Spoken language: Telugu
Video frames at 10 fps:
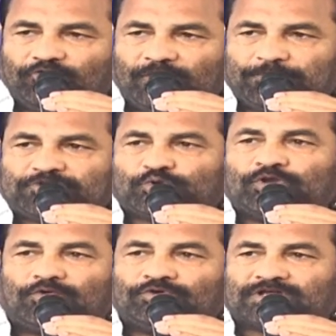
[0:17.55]

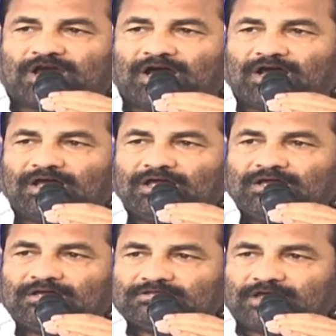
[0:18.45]
వినిపిస్తూనే ఉంటా
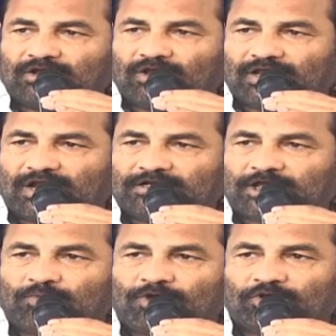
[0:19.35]
దానిలో ఎలాంటి
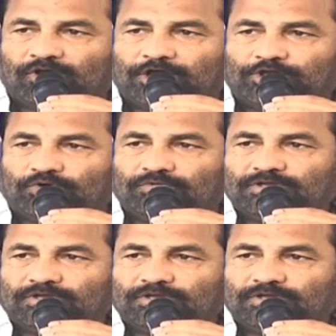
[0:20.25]
అనుమానం లేదు